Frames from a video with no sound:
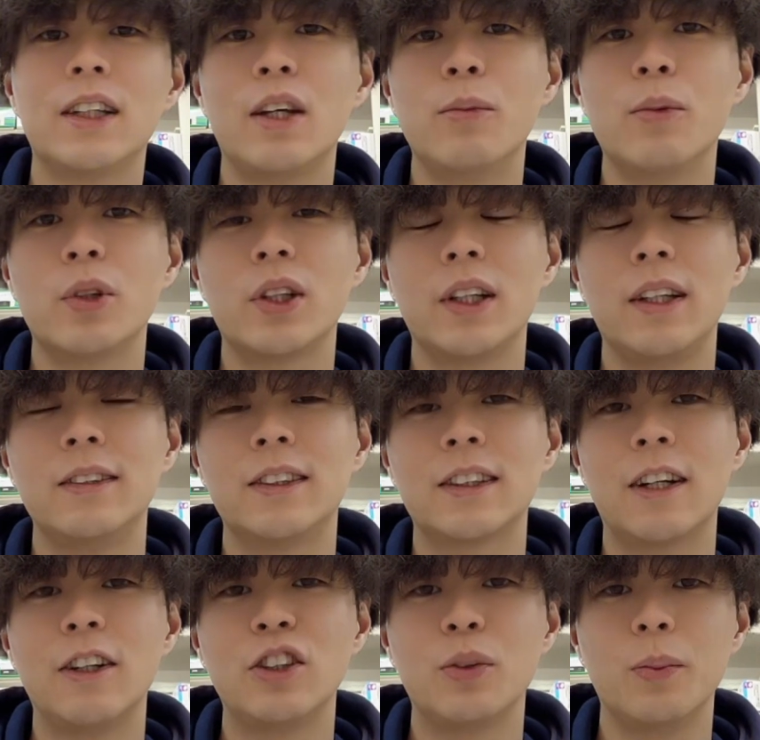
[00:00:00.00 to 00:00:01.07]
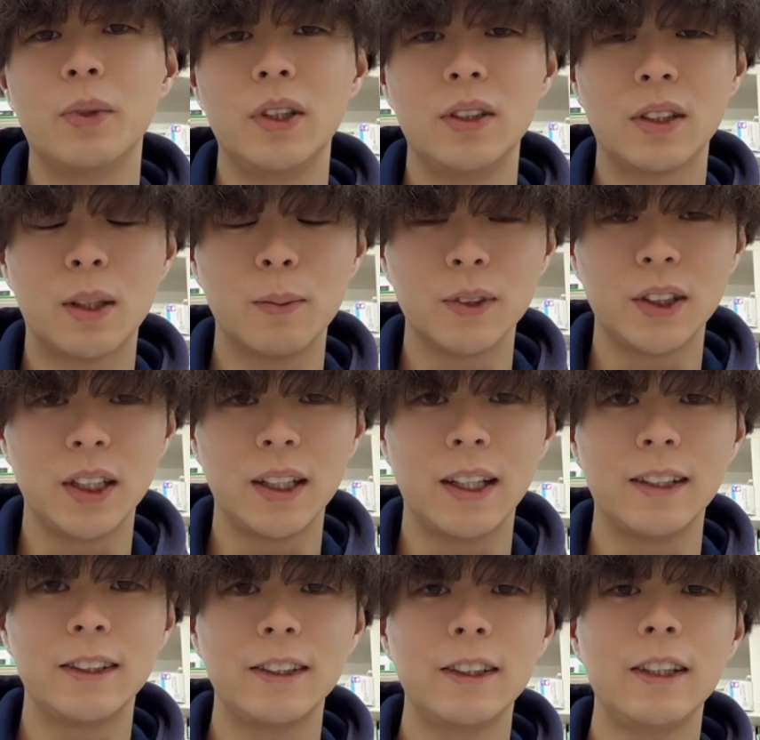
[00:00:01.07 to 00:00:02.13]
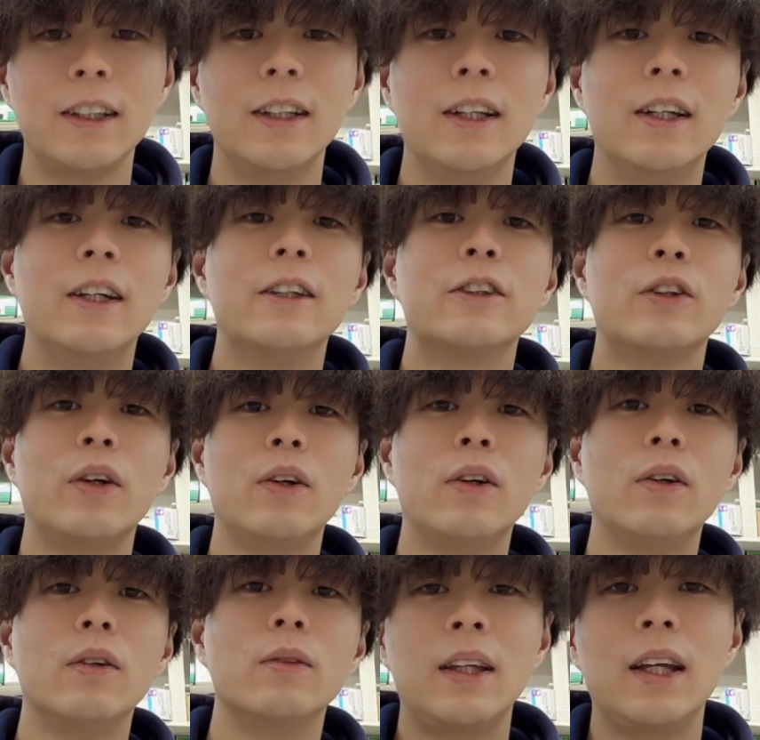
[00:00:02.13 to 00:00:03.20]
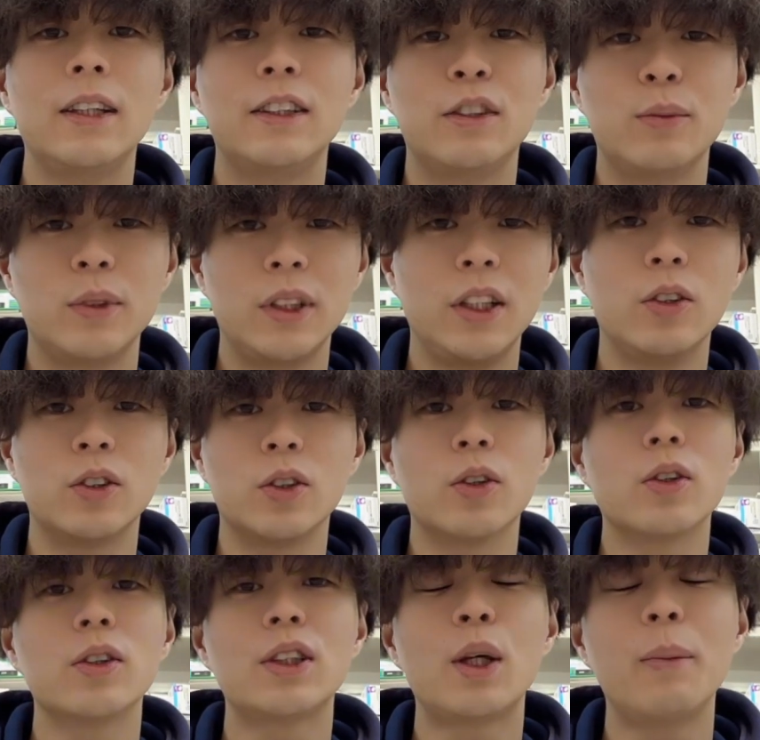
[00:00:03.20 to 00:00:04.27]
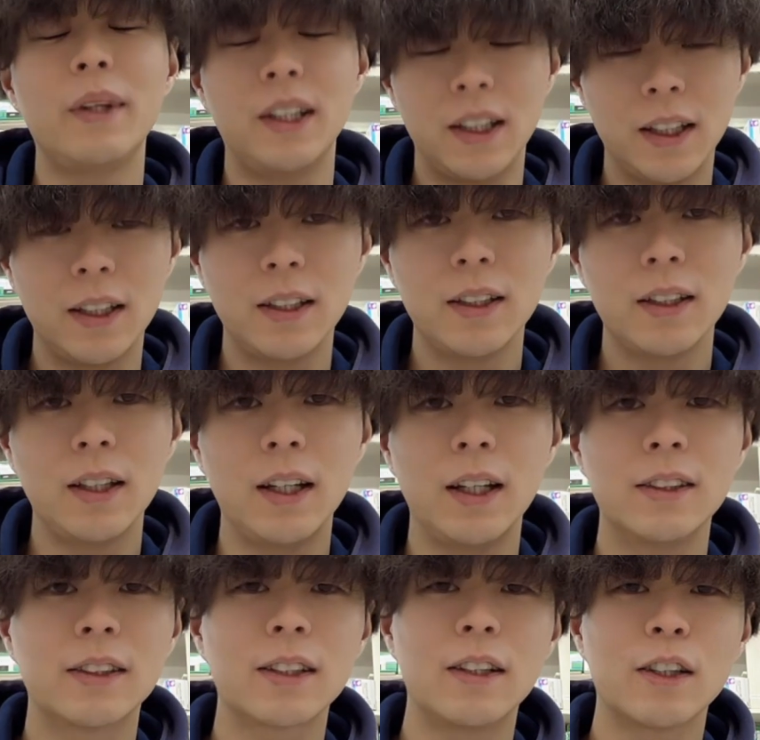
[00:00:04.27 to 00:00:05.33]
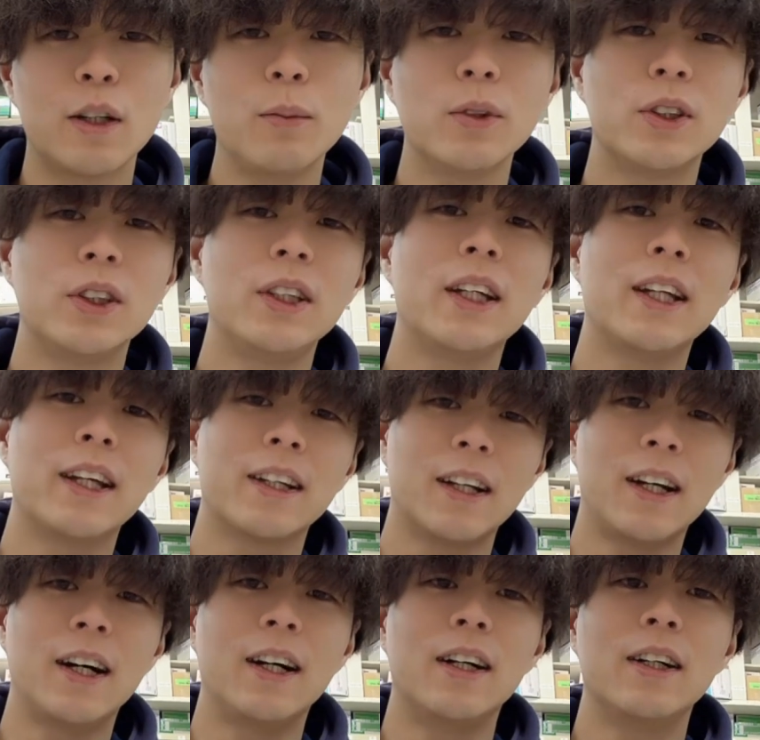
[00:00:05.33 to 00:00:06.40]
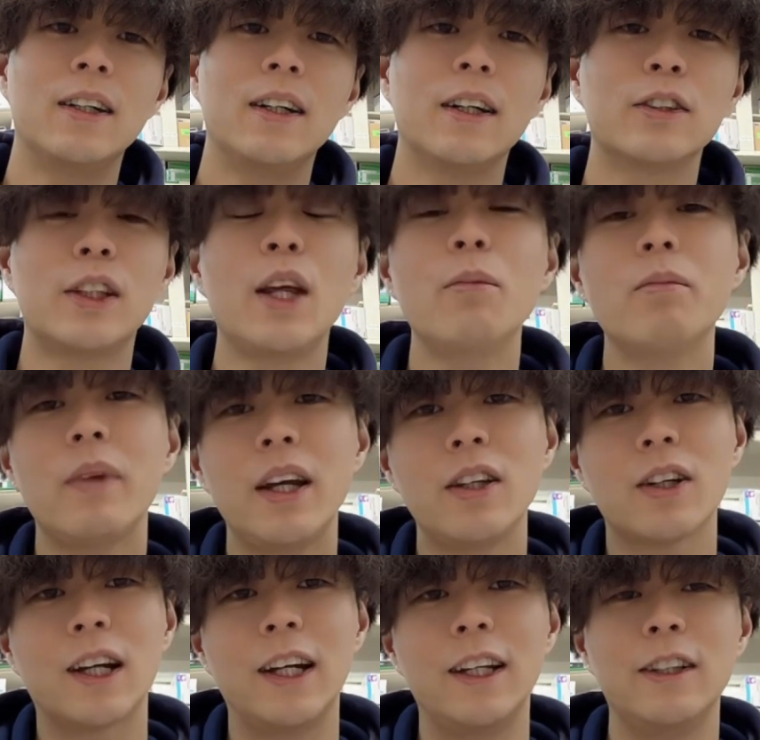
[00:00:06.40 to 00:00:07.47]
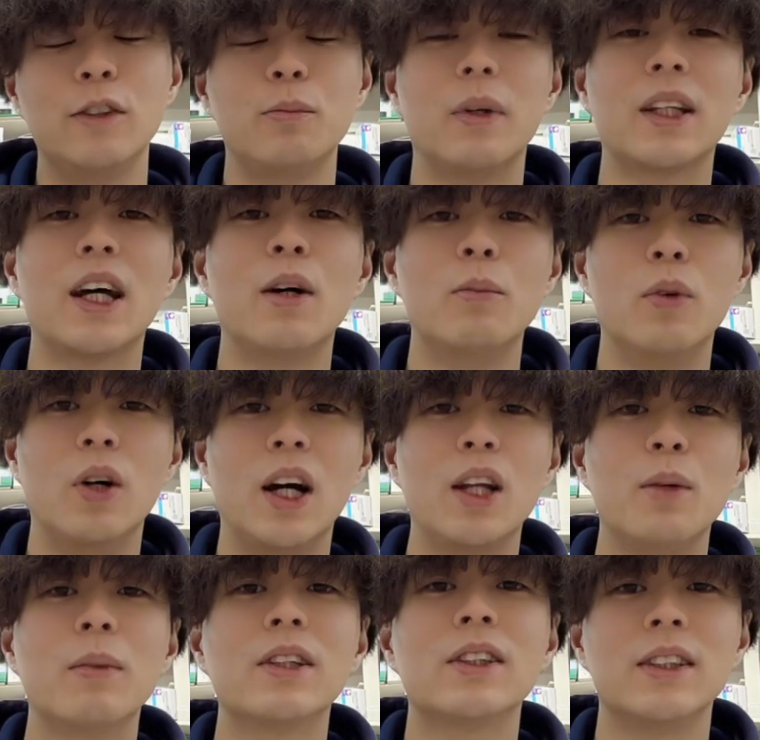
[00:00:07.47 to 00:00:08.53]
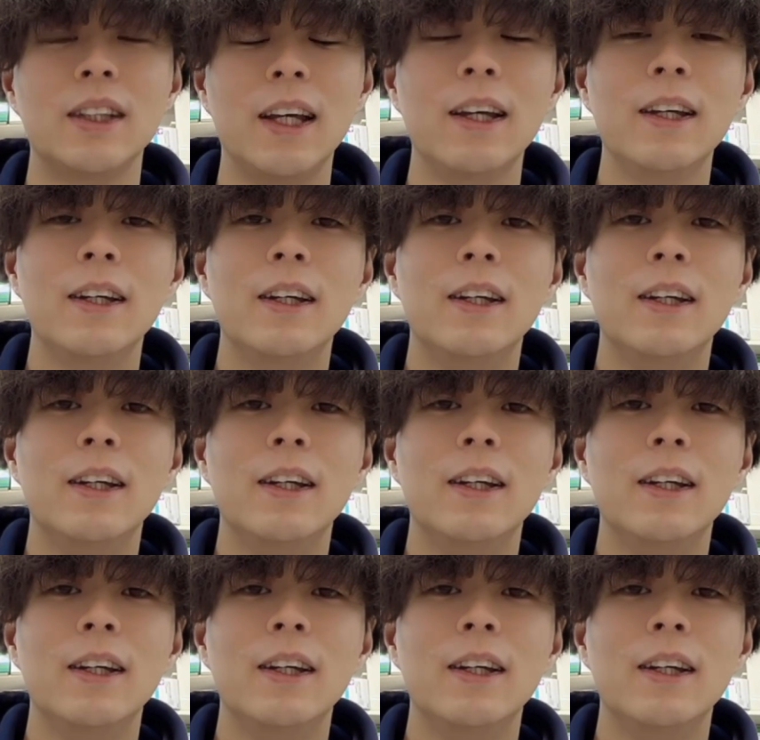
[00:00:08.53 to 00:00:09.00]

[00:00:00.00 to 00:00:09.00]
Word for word: 罪目的に使う人もいるかもしれないし、それを、ね、自分で命を落とすために使うかもしれないから、あと転売とかいうパターンもありますしね、